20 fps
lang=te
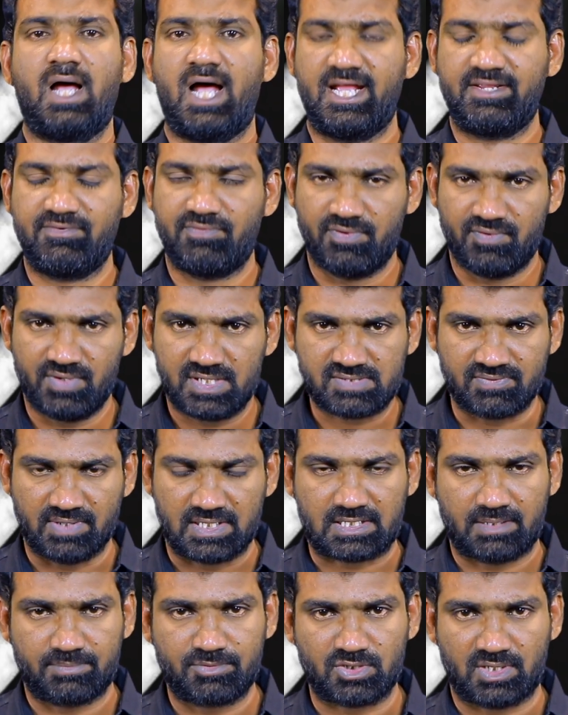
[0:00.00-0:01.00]
హాయ్ వ్యూవర్స్
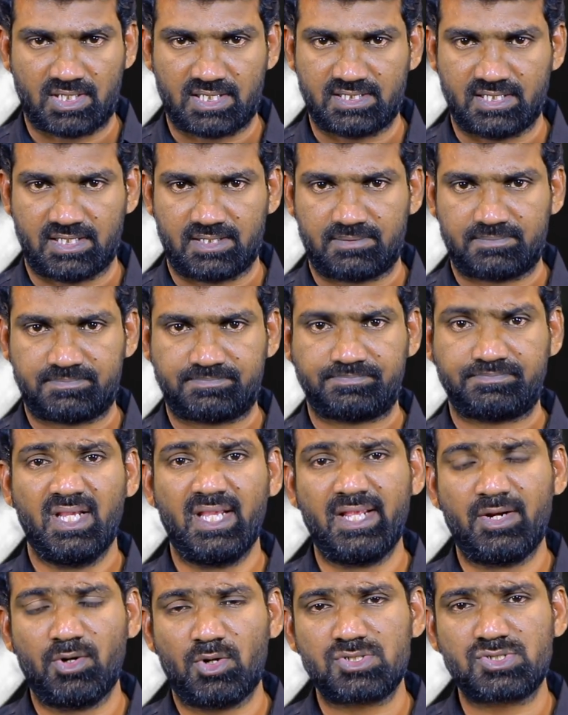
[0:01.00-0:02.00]
వెల్కమ్ టు ఆదాన్
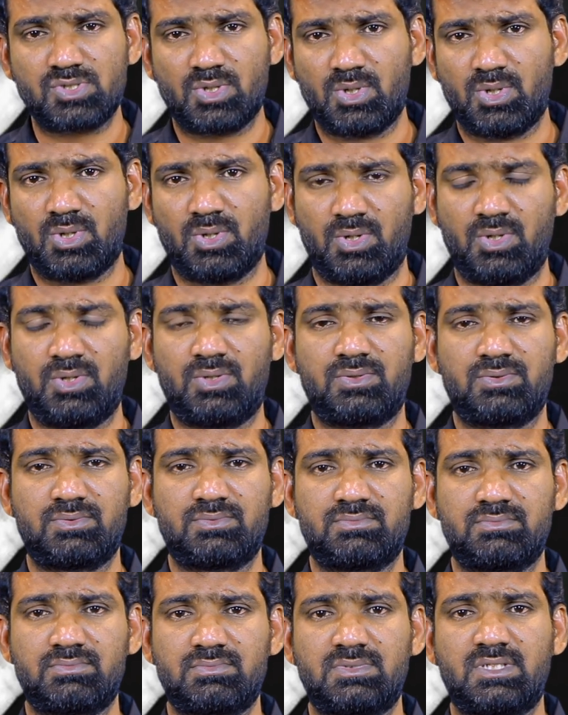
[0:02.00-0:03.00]
ఈ రోజుల్లో
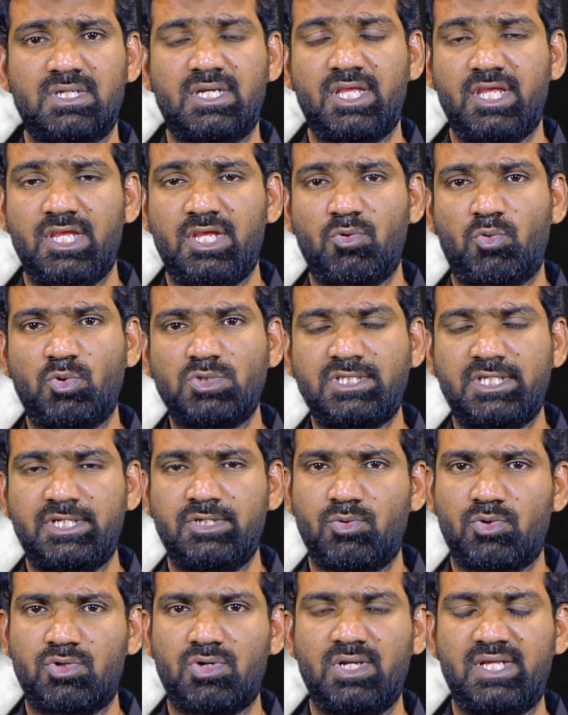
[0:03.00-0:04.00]
యువతి
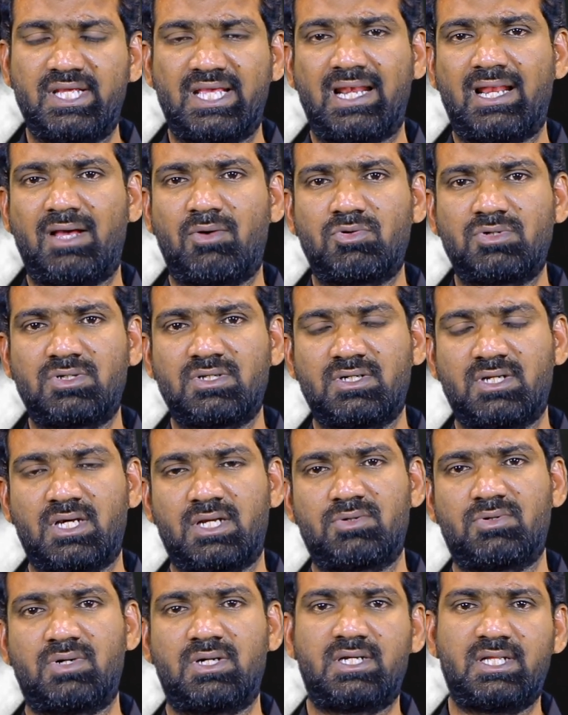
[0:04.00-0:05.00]
యువకులు ఎలా
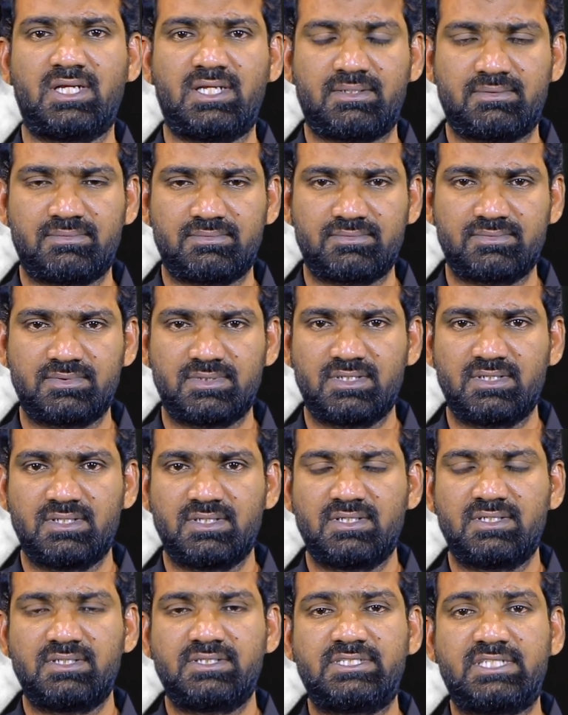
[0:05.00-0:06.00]
ఉంటున్నారు అంటే
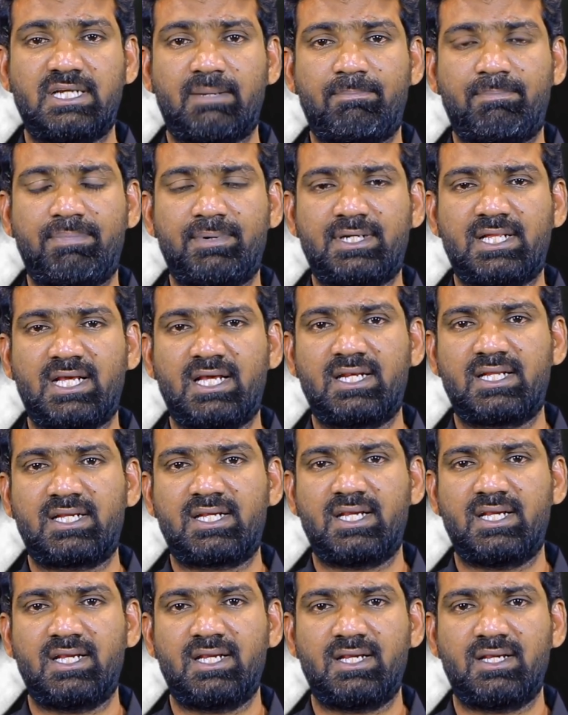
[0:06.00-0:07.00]

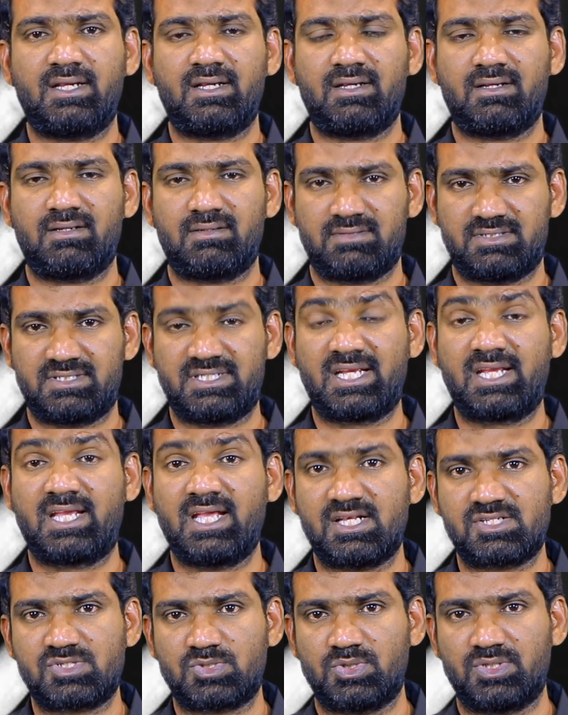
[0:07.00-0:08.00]
చెప్పటానికే
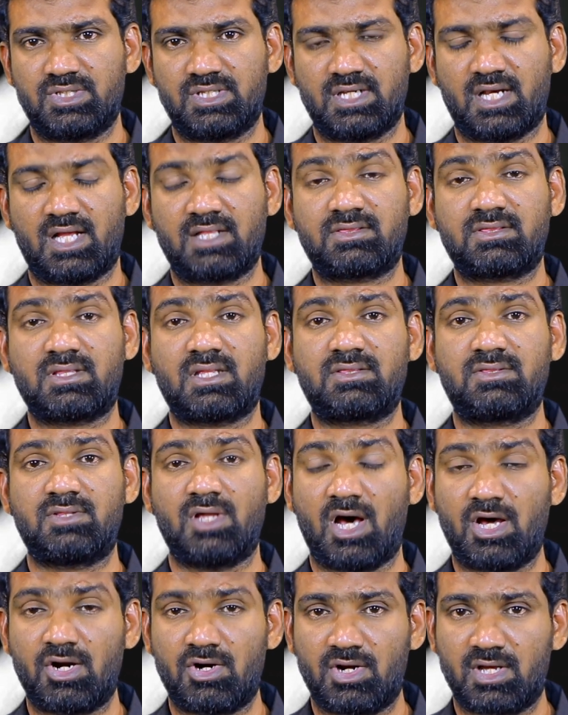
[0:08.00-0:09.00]
సిగ్గేస్తుంది అంత
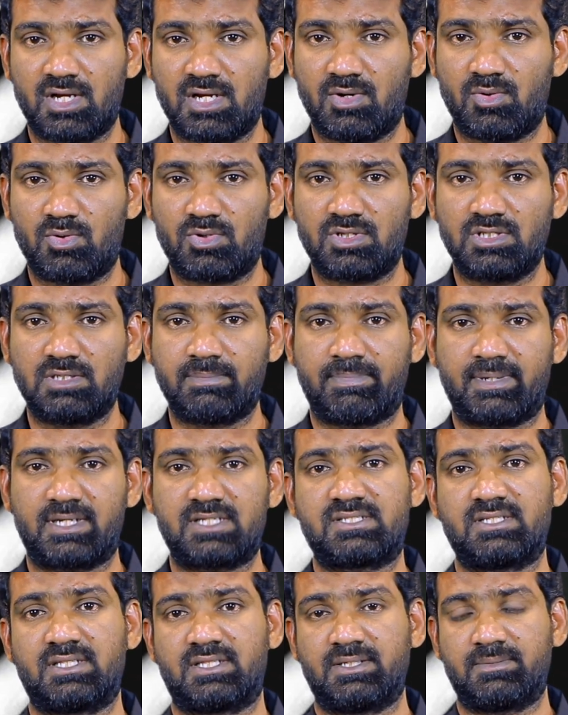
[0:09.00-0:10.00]
దారుణంగా ఉంటుంది
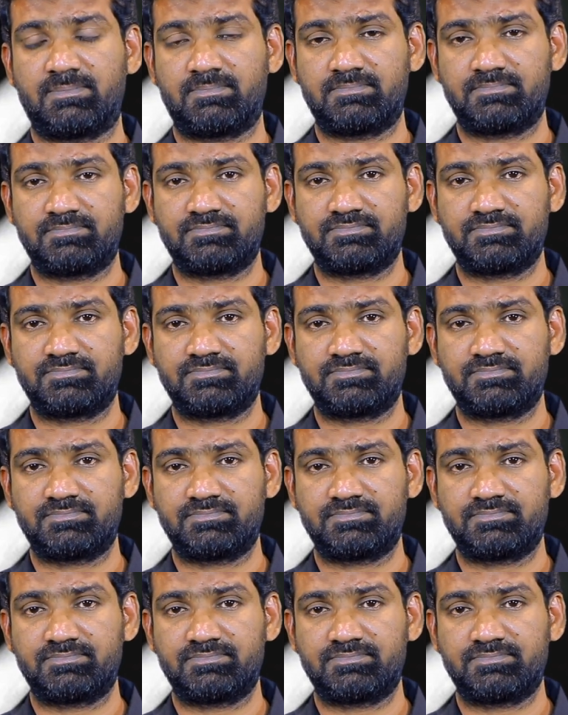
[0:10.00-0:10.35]
పరిస్థితి